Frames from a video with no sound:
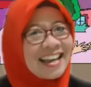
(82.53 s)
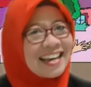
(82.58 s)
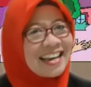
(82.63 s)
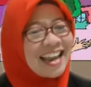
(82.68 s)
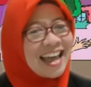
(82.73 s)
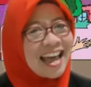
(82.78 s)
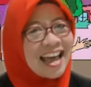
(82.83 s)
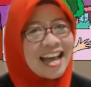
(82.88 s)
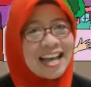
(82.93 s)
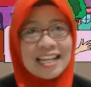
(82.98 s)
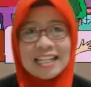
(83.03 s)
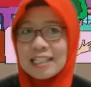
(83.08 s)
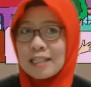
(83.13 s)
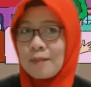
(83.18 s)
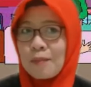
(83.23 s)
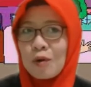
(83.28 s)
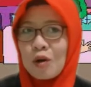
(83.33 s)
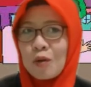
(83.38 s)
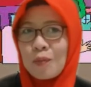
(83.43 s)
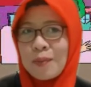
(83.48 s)
Nah,
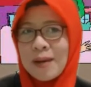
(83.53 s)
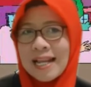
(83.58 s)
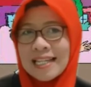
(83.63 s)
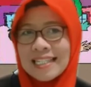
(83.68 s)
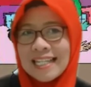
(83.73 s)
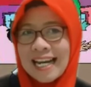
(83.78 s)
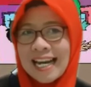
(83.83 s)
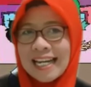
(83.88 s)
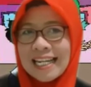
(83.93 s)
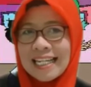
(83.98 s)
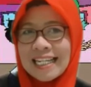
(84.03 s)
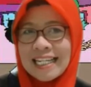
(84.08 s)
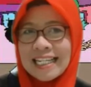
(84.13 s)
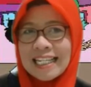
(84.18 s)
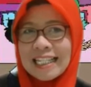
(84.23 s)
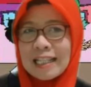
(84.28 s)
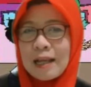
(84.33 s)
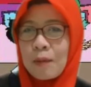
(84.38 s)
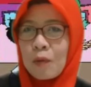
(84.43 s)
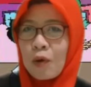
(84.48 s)
sebelum pelajaran ini
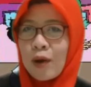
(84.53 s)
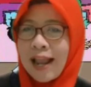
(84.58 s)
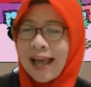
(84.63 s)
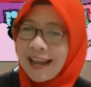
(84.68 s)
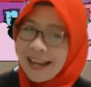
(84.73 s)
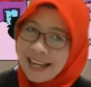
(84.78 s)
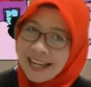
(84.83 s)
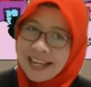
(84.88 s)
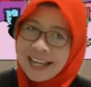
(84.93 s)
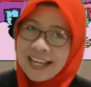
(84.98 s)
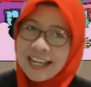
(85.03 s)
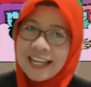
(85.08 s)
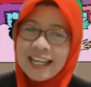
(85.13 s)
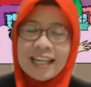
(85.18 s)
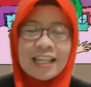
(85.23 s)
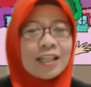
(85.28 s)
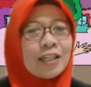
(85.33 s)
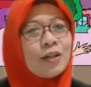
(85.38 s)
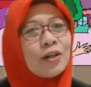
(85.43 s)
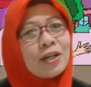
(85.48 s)
kita mulai,
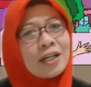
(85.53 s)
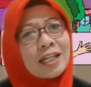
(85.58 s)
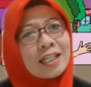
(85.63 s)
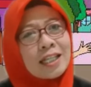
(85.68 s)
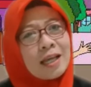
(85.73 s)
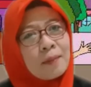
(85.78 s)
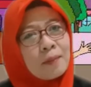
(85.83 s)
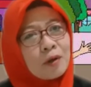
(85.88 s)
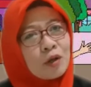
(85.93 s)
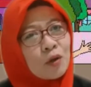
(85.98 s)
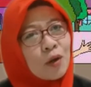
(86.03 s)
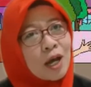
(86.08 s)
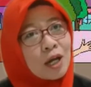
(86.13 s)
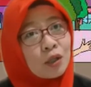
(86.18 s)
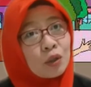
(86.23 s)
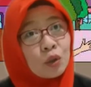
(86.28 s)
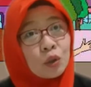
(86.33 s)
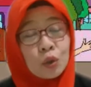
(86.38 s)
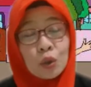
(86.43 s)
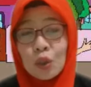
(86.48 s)
yuk kita berdoa
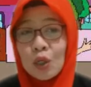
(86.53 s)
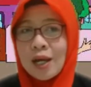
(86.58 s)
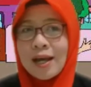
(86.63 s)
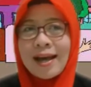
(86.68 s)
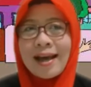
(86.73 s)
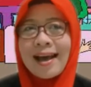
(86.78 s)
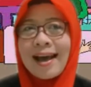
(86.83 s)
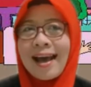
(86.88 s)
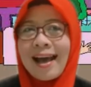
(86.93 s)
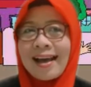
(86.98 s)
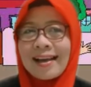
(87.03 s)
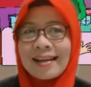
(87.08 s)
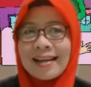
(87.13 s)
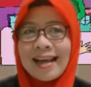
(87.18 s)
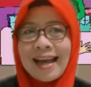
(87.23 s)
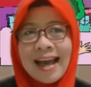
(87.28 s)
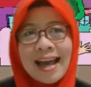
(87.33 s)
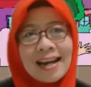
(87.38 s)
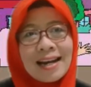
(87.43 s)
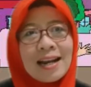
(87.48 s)
dulu
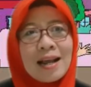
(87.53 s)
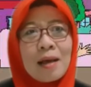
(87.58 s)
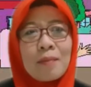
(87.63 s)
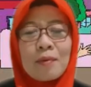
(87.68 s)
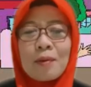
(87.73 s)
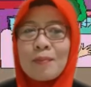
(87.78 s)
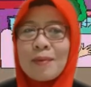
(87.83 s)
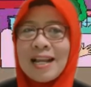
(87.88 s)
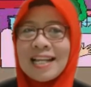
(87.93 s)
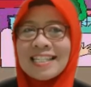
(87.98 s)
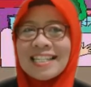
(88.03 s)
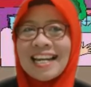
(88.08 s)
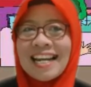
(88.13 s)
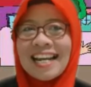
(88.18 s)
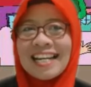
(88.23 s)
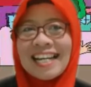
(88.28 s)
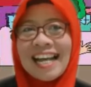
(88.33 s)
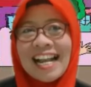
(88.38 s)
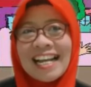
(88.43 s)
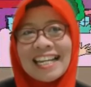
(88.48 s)
agar
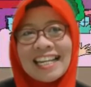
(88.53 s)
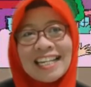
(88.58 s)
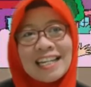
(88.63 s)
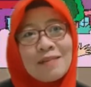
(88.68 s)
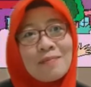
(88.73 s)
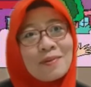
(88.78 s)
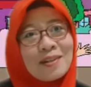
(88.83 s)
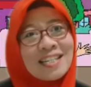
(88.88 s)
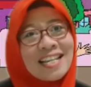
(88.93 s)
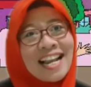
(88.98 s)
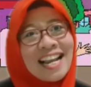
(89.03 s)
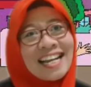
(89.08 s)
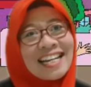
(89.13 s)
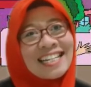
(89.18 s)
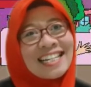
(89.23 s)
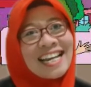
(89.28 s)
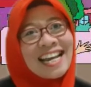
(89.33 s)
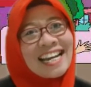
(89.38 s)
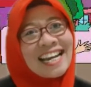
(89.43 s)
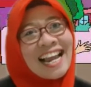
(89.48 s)
pembelajaran kali ini berjalan
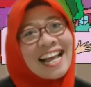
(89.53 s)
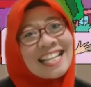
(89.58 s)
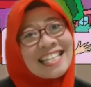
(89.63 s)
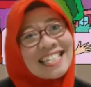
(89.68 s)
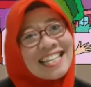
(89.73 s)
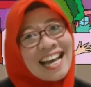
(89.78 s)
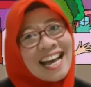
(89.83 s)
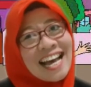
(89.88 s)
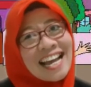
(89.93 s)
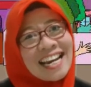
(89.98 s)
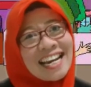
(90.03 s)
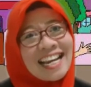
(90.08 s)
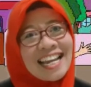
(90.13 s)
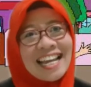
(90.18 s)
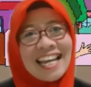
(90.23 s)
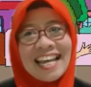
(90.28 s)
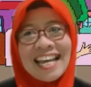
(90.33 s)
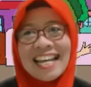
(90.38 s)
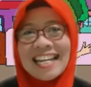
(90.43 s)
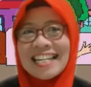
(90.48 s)
dengan lancar
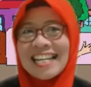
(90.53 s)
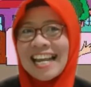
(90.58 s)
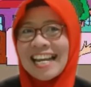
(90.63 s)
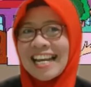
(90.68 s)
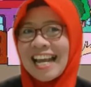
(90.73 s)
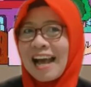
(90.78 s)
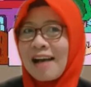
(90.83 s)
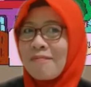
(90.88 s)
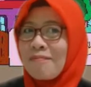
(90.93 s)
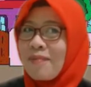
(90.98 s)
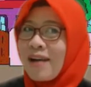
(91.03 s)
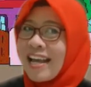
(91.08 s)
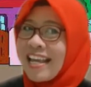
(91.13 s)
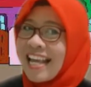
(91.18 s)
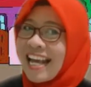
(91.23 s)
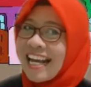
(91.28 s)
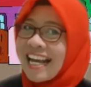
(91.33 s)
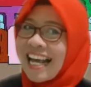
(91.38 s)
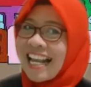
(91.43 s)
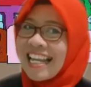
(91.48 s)
dan apa
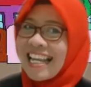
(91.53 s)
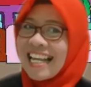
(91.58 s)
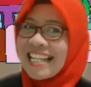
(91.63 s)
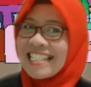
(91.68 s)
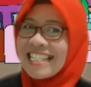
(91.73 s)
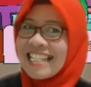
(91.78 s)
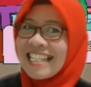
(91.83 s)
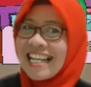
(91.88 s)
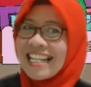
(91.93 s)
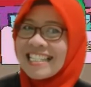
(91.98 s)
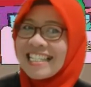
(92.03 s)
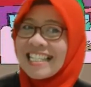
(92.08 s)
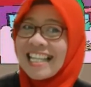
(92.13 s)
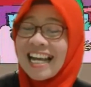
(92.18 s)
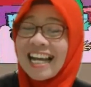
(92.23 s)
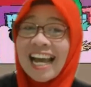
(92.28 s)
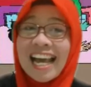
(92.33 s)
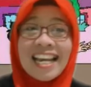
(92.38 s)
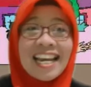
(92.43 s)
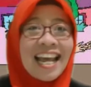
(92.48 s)
yang kalian
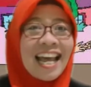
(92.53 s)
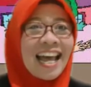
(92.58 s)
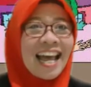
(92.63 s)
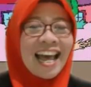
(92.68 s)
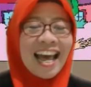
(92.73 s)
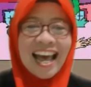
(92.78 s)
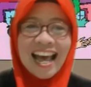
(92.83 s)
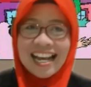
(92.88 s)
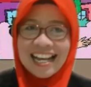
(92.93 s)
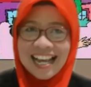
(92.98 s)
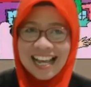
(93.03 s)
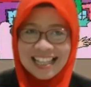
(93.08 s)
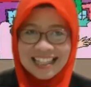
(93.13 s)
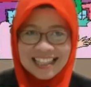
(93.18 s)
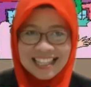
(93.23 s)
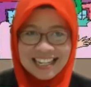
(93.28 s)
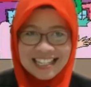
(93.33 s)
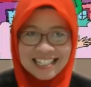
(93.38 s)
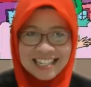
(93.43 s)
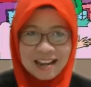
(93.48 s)
cita-citakan akan
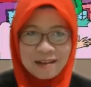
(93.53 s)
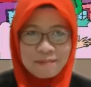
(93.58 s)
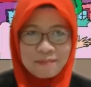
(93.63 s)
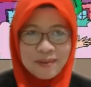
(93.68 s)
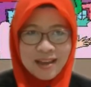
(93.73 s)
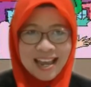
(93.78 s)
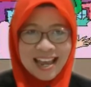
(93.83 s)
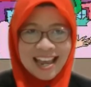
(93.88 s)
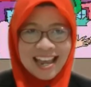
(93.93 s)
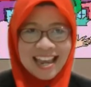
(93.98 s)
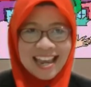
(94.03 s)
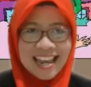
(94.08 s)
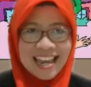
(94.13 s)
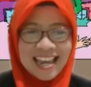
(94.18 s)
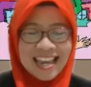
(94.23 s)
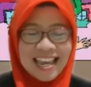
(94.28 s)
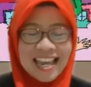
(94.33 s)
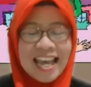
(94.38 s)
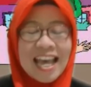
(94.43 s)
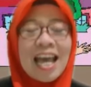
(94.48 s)

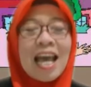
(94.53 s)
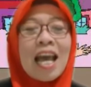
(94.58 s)
tercapai.